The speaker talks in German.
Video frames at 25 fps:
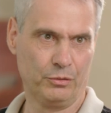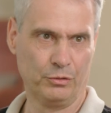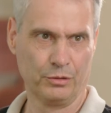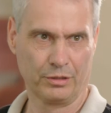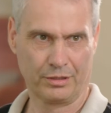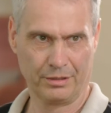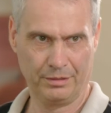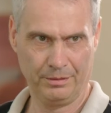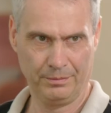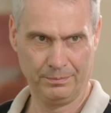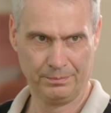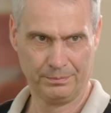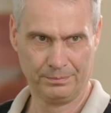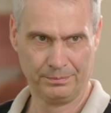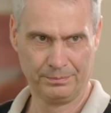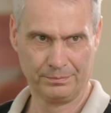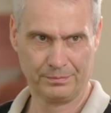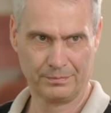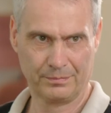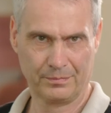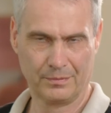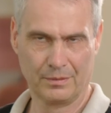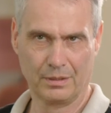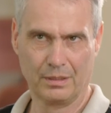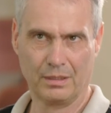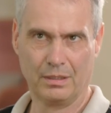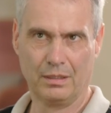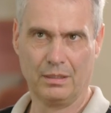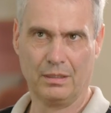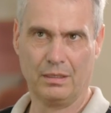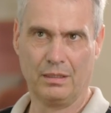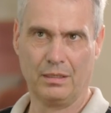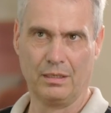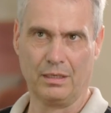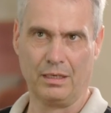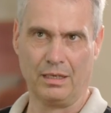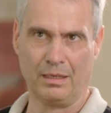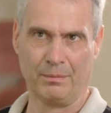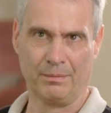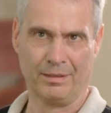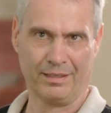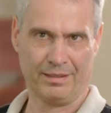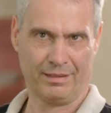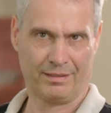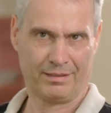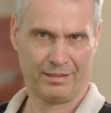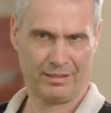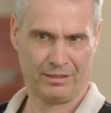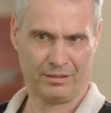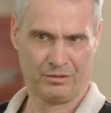Hürde. Aber
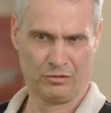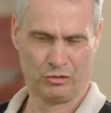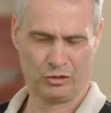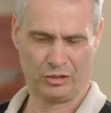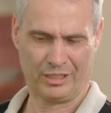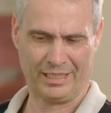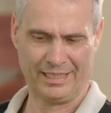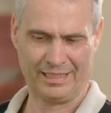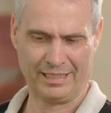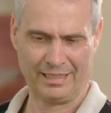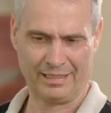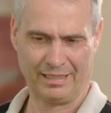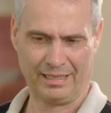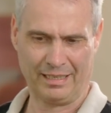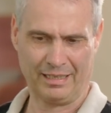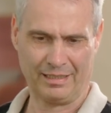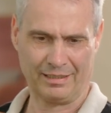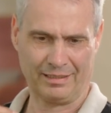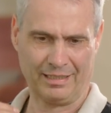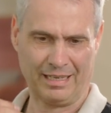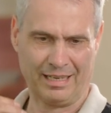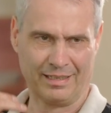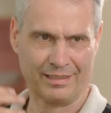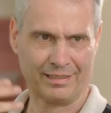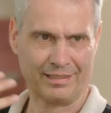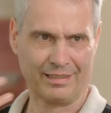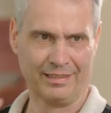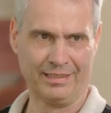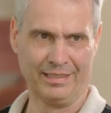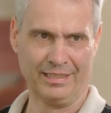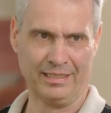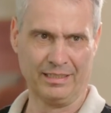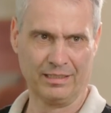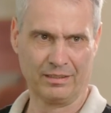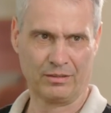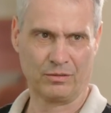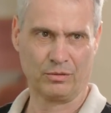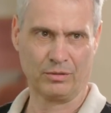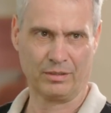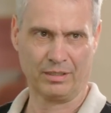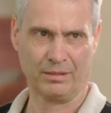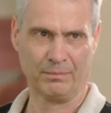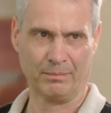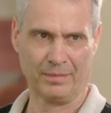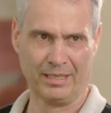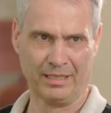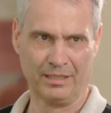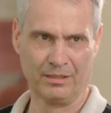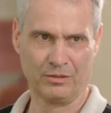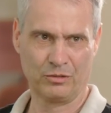es entsteht danach eine andere Nähe zu den
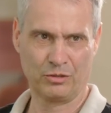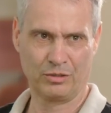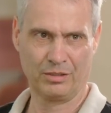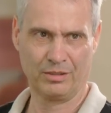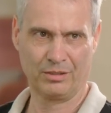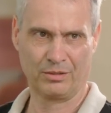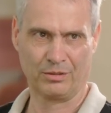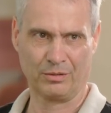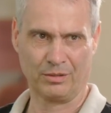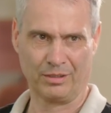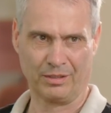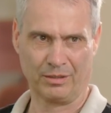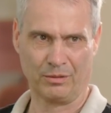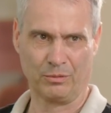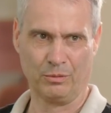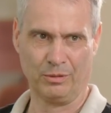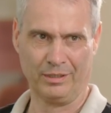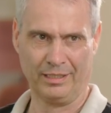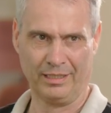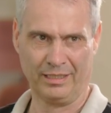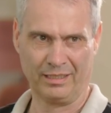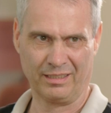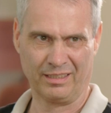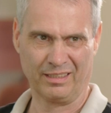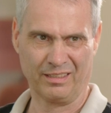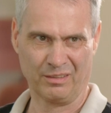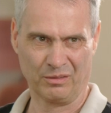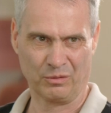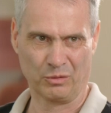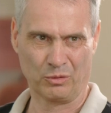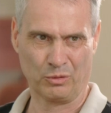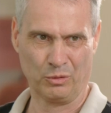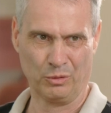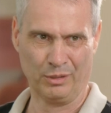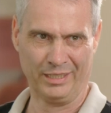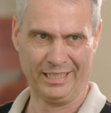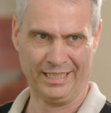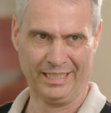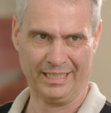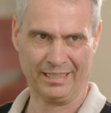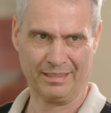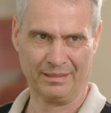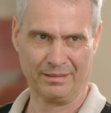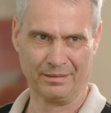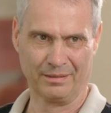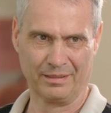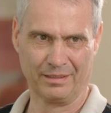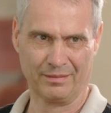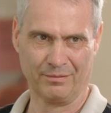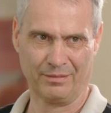Menschen, zu den Kolleginnen und
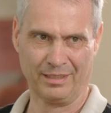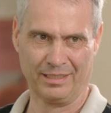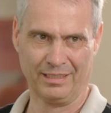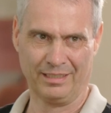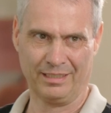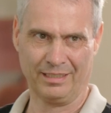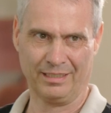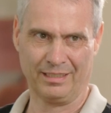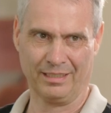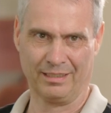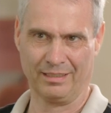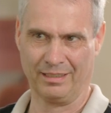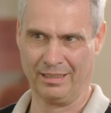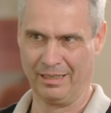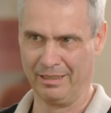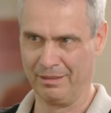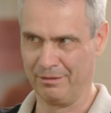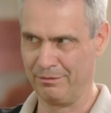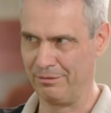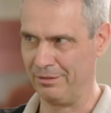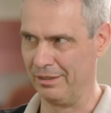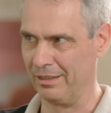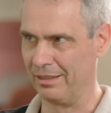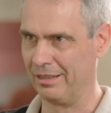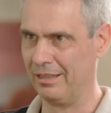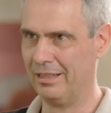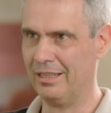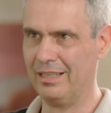Kollegen, weil die dann anfangen,